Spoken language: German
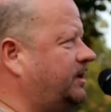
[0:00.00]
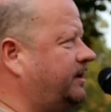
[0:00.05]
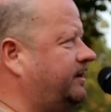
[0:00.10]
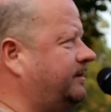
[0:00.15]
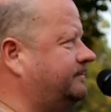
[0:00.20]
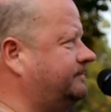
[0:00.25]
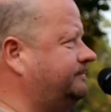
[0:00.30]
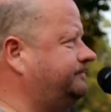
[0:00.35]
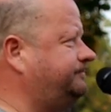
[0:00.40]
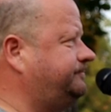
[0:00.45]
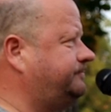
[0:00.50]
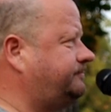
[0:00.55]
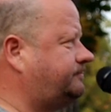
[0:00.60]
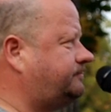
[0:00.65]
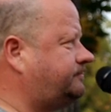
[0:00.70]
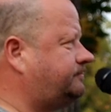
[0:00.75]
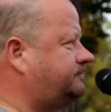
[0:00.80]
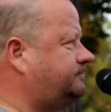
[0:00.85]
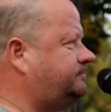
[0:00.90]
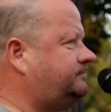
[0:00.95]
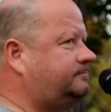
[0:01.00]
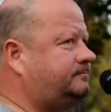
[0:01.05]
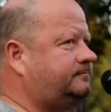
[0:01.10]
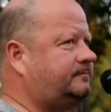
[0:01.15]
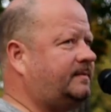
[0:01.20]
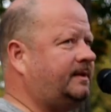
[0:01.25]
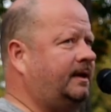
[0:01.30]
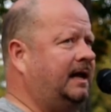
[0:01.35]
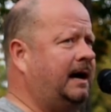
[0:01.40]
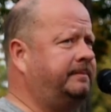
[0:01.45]
Ähm,
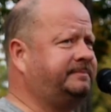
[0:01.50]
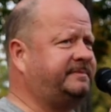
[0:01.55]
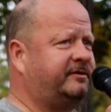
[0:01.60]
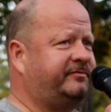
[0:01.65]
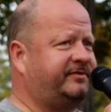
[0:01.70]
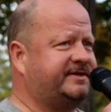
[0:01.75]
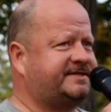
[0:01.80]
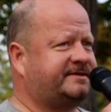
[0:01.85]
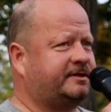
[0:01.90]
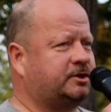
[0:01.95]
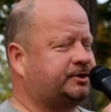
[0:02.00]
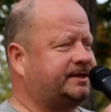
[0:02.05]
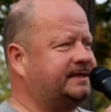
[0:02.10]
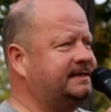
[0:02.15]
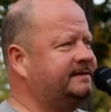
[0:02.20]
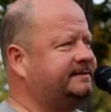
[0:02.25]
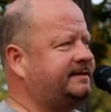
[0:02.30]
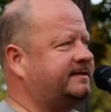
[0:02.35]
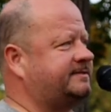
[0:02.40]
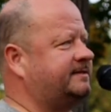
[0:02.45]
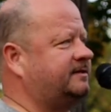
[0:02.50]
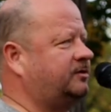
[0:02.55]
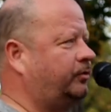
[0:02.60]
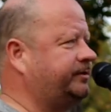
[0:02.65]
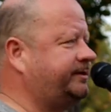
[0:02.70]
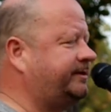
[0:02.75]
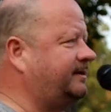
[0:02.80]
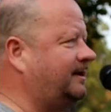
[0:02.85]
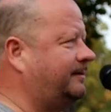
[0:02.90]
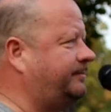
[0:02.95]
haben dann festgestellt, da sind
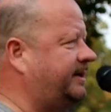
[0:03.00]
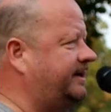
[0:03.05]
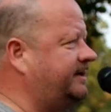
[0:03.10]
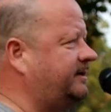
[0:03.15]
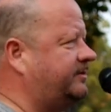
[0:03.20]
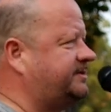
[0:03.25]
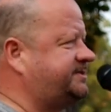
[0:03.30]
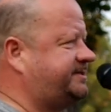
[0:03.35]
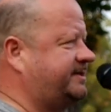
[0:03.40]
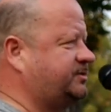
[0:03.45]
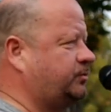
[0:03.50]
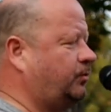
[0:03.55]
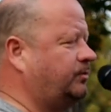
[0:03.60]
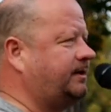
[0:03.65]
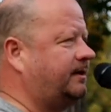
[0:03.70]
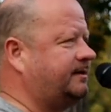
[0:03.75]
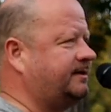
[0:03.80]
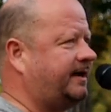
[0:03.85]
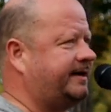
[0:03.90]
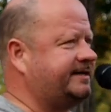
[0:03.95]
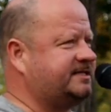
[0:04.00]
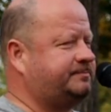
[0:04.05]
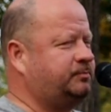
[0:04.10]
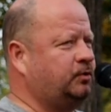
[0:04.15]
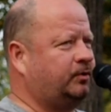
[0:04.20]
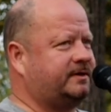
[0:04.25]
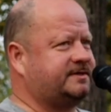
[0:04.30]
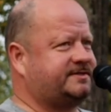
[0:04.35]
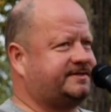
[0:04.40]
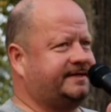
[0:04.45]
Leute dabei aus der sogenannten
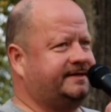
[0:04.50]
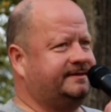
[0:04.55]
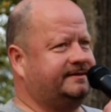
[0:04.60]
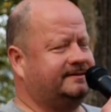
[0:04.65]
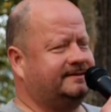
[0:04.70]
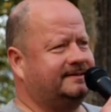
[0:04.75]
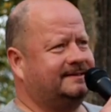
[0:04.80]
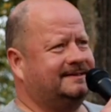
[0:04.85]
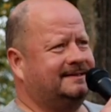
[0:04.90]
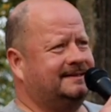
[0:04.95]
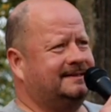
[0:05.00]
Reichsbürgerszene,